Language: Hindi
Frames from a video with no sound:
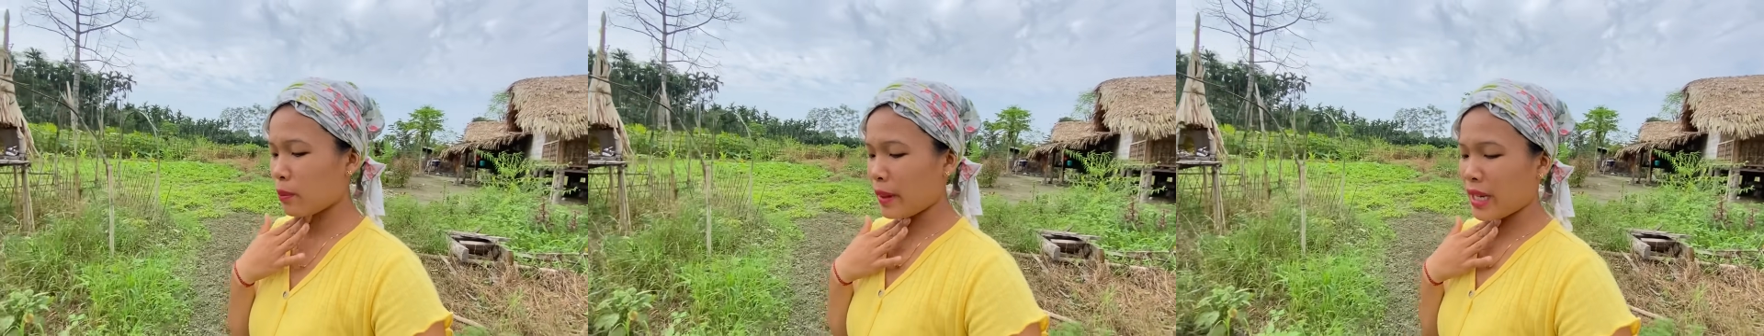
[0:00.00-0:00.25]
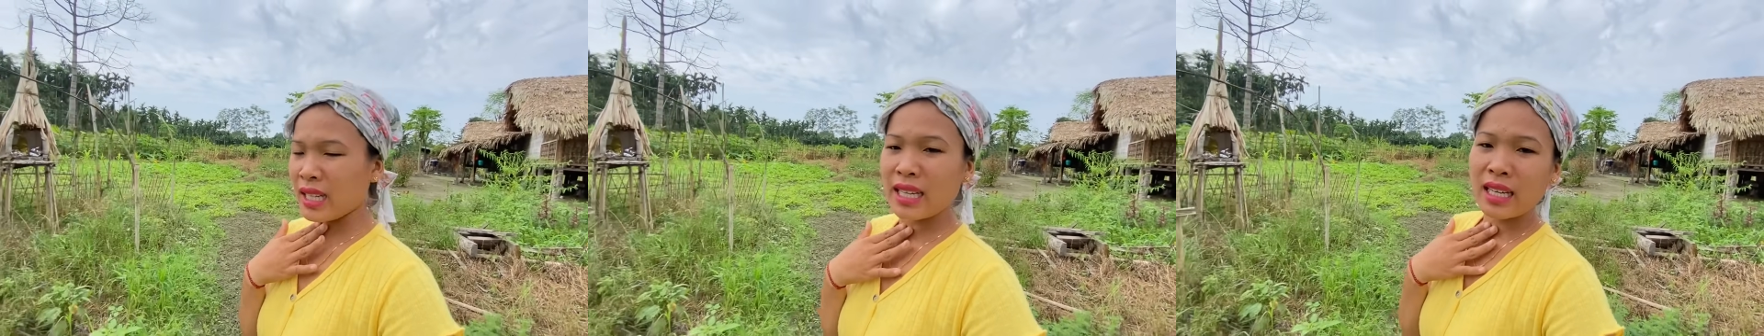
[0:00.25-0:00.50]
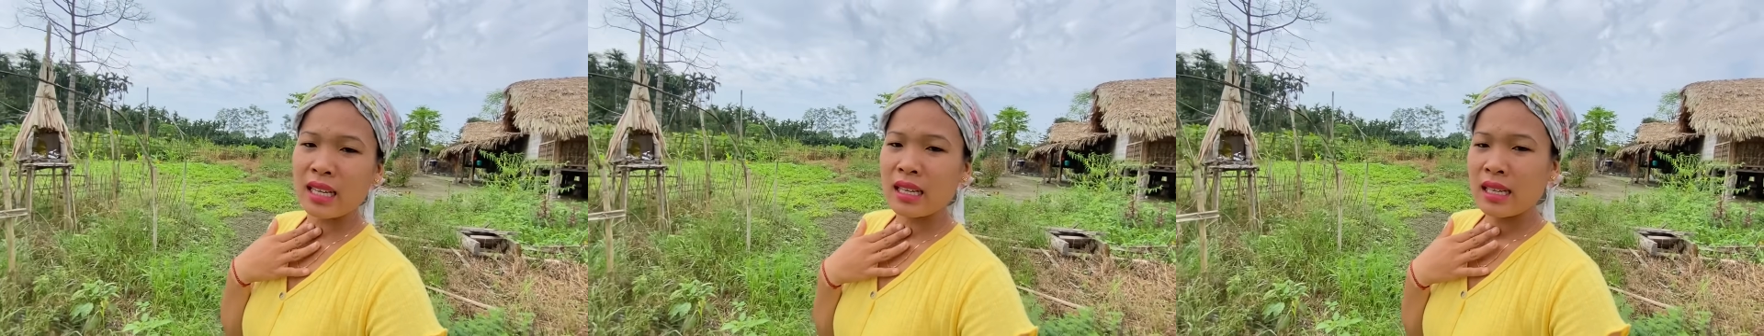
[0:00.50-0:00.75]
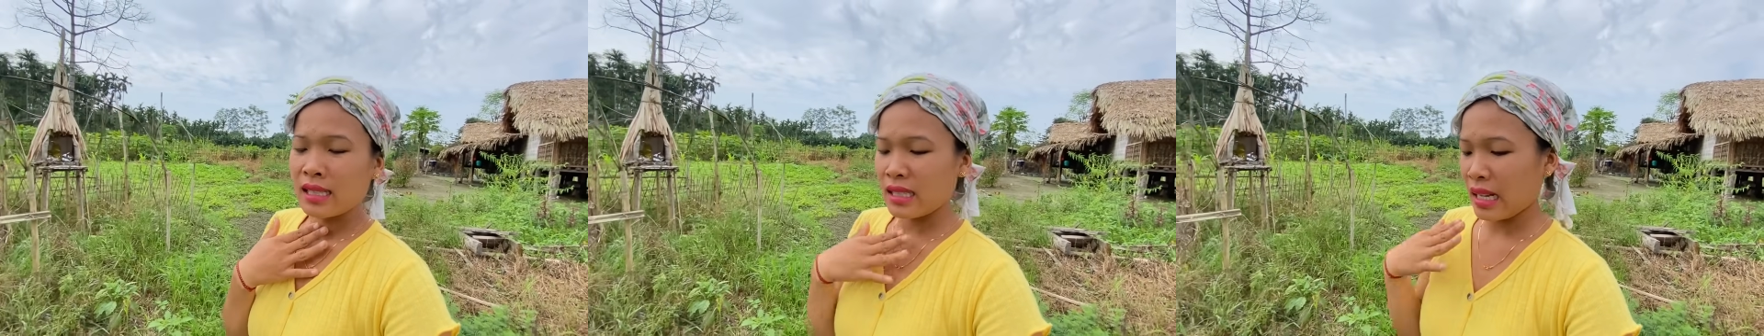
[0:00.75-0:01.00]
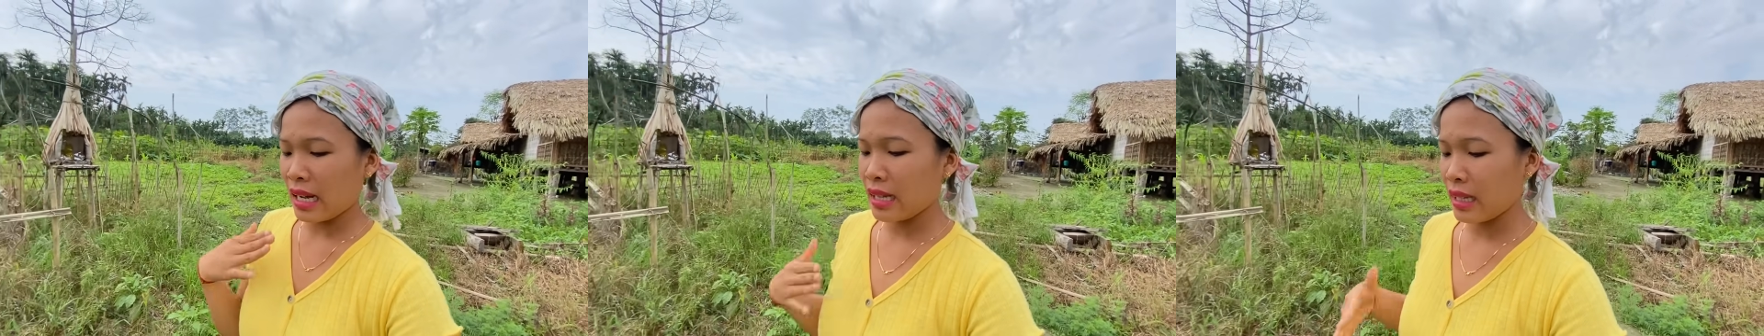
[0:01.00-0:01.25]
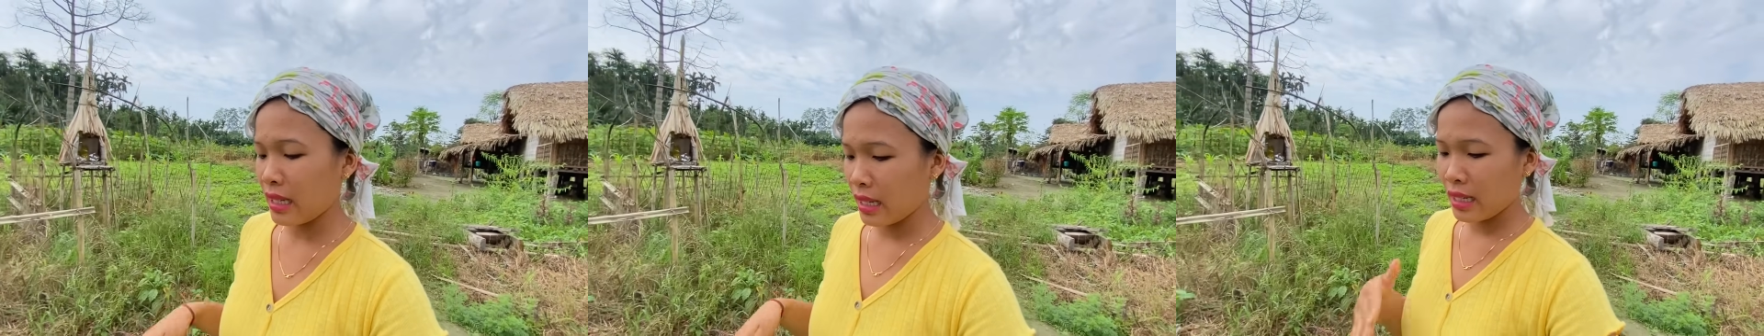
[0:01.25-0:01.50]
पेन है
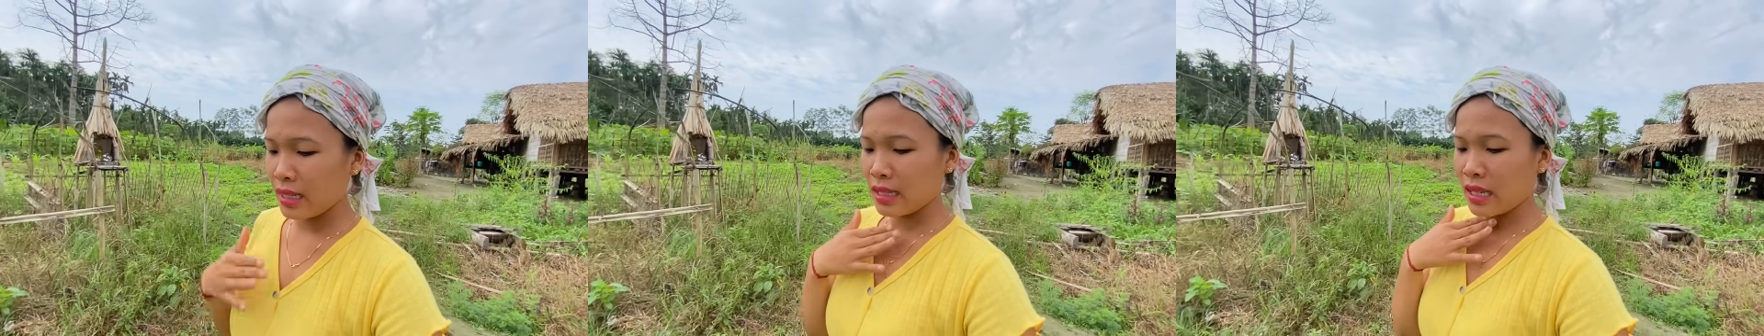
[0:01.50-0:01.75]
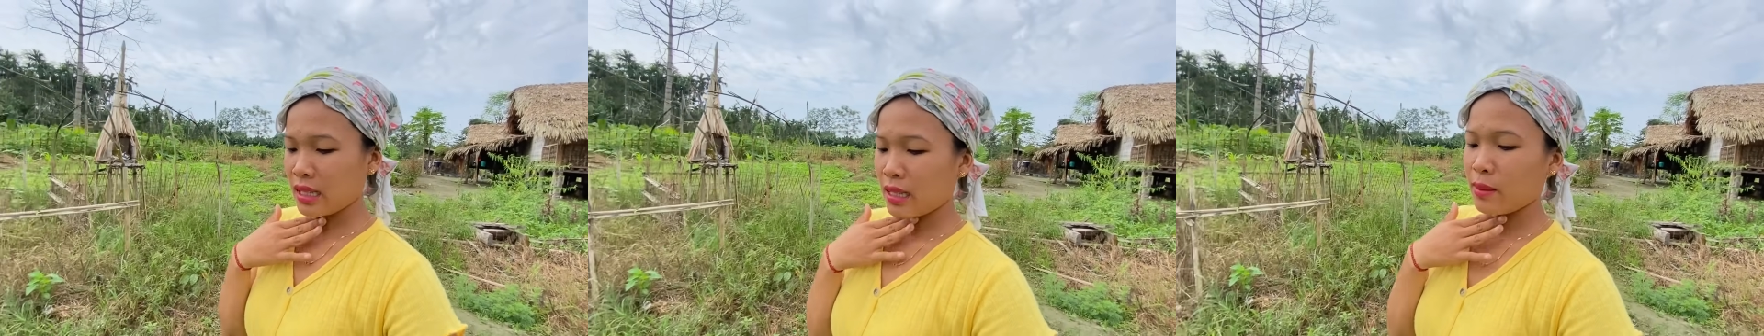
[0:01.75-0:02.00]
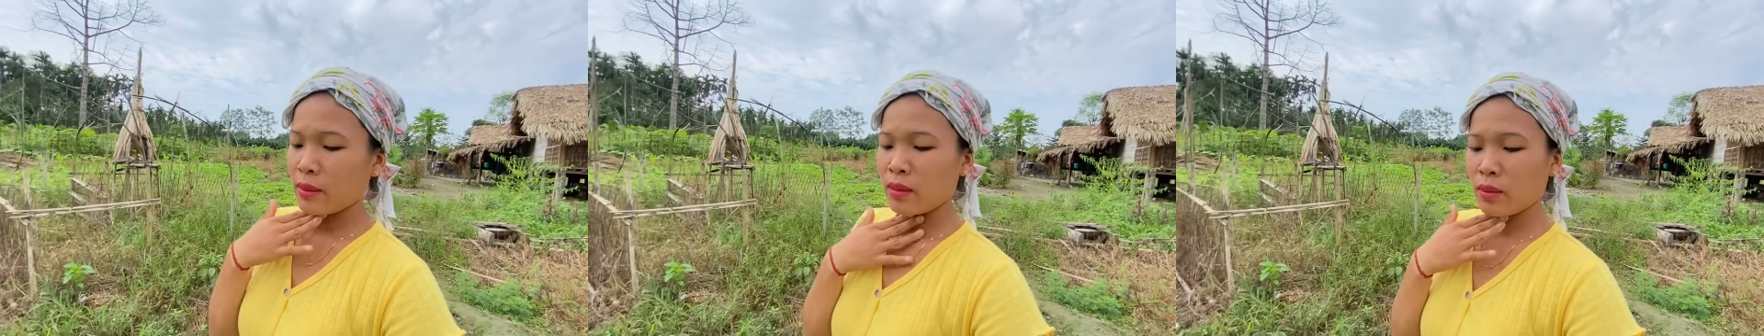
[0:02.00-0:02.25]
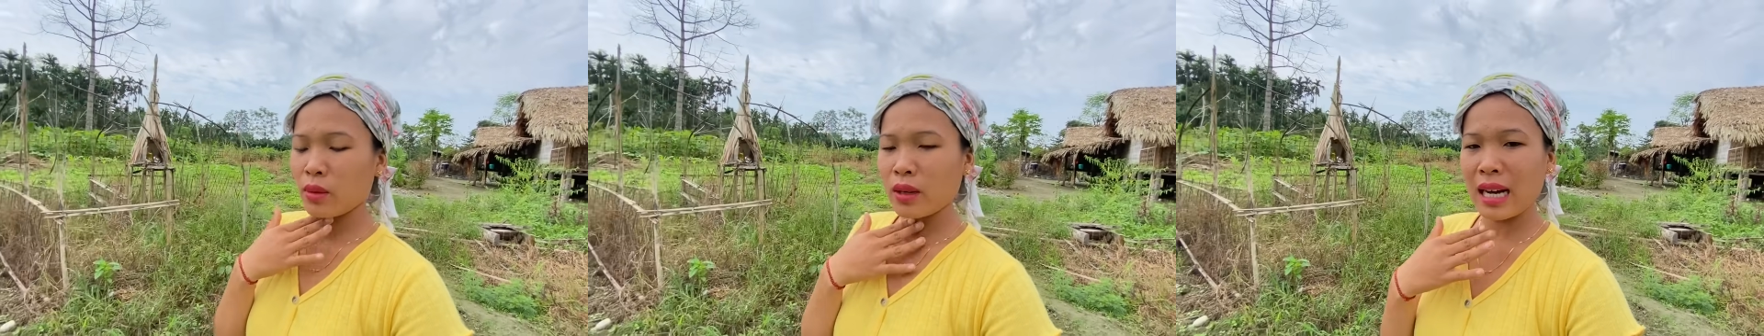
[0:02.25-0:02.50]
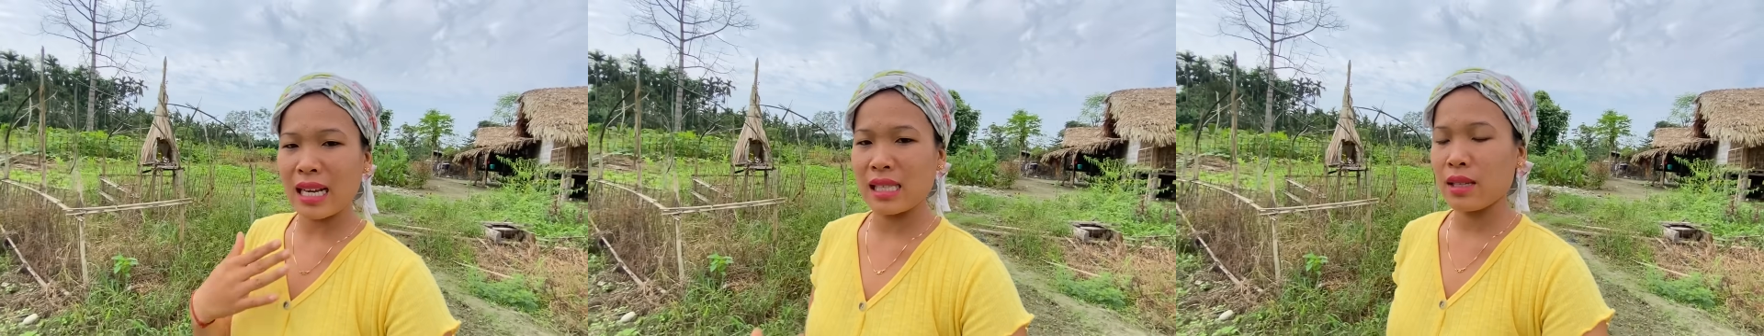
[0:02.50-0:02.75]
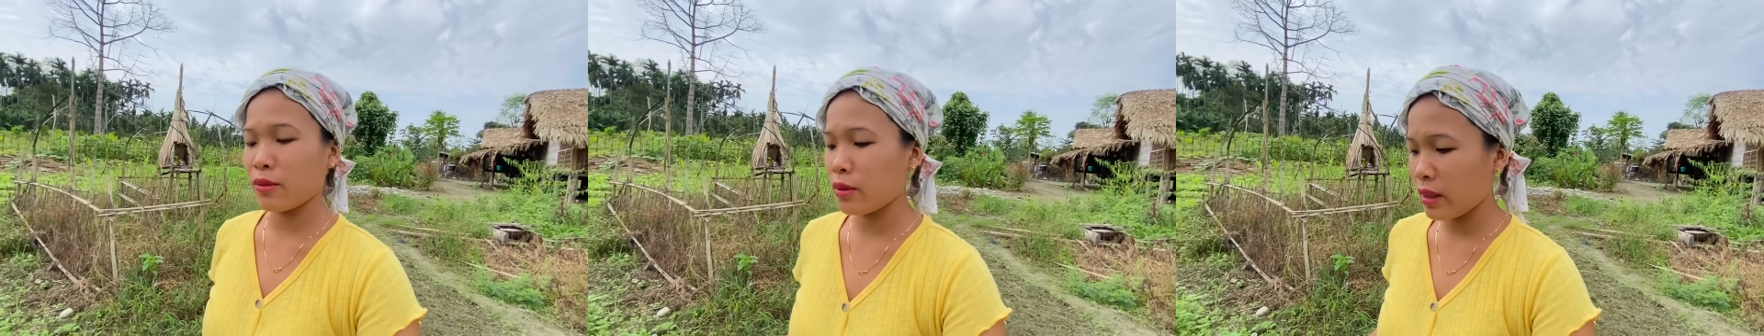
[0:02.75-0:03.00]
शायद ये सर्दी वो
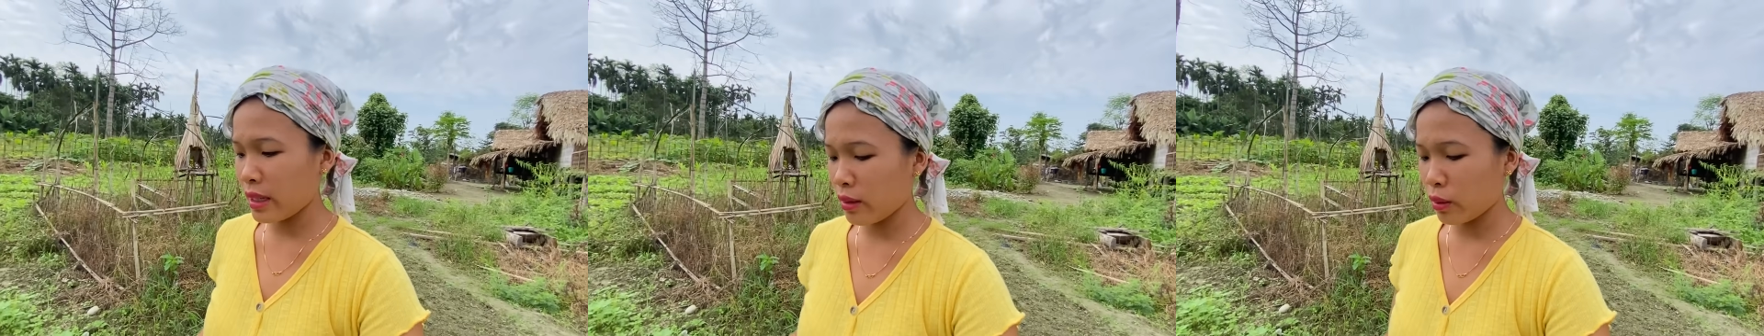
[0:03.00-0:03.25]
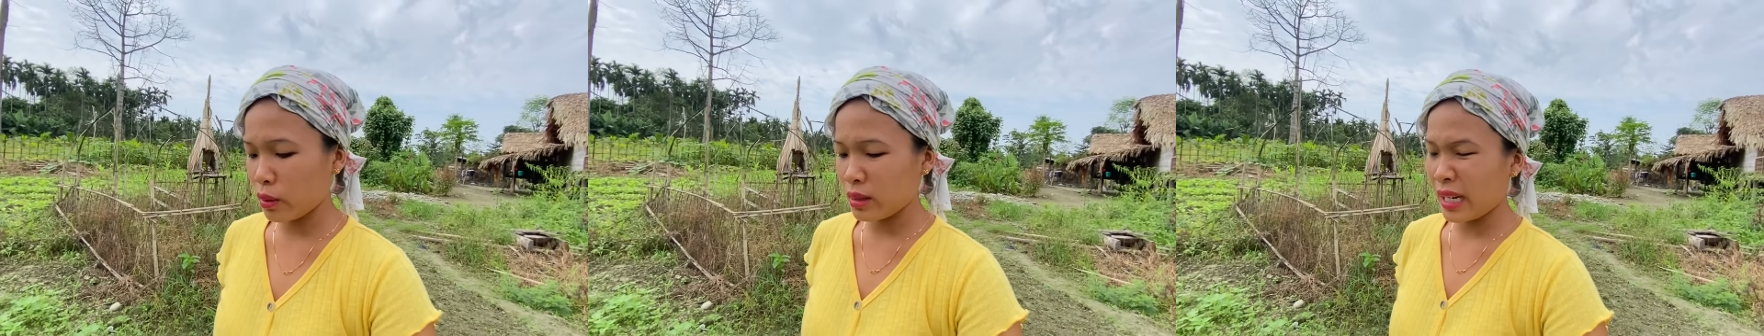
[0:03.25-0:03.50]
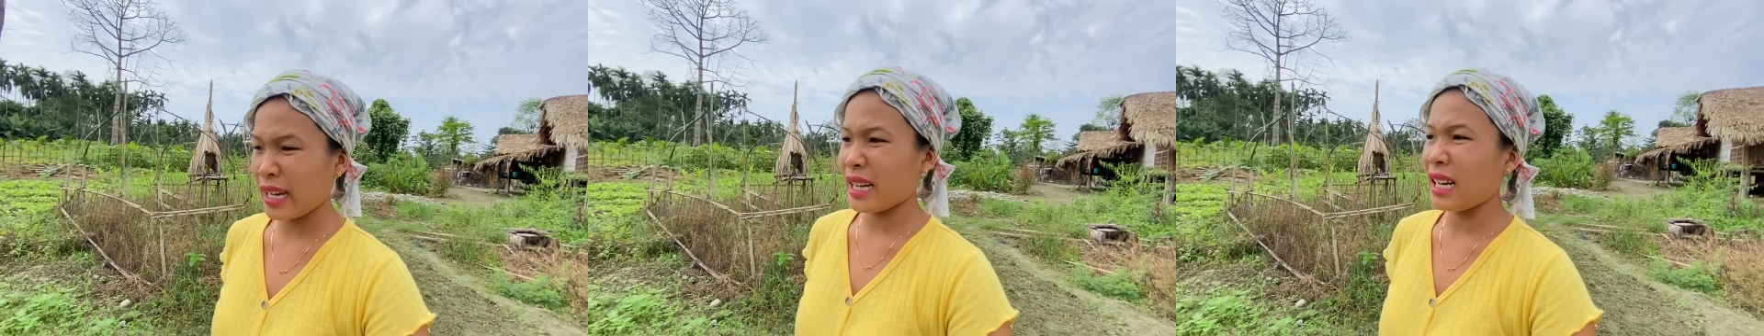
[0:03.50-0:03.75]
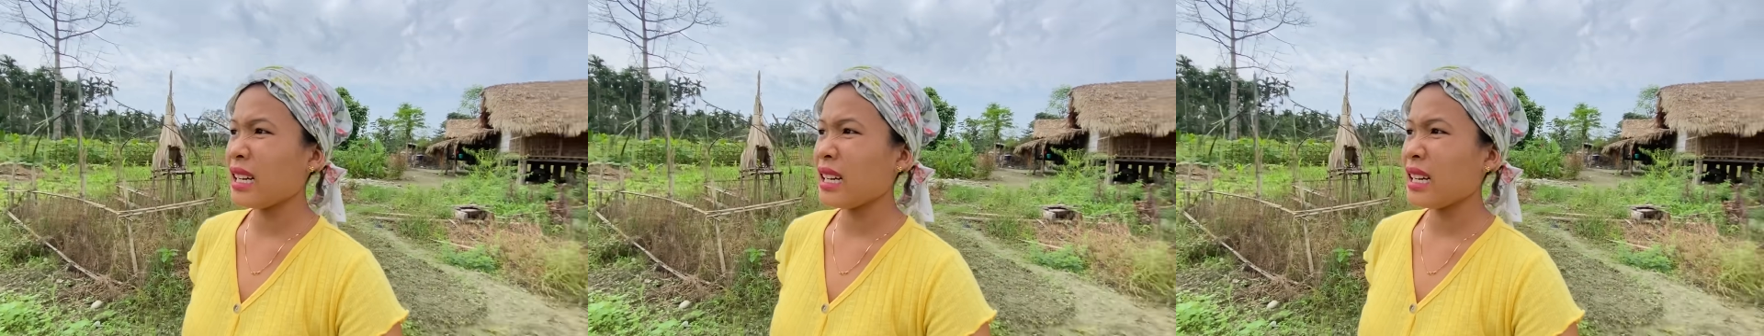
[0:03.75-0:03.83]
खांसी वो हो जाएगा